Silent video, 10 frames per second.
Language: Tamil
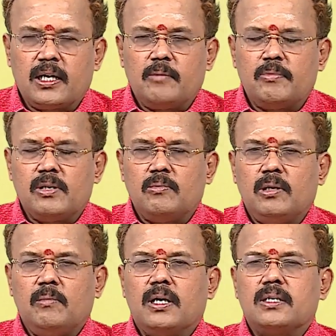கேட்பதன்
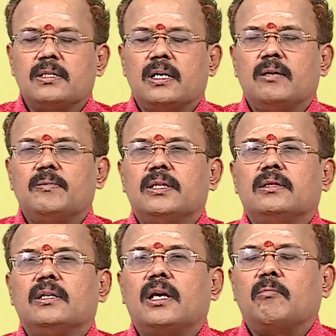மூலியமாக சகல
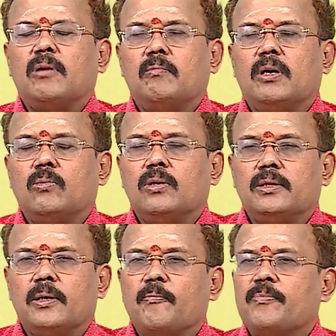விதத்தில் நன்மையும்
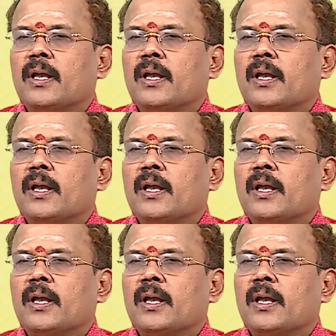அனுகூலத்தையும்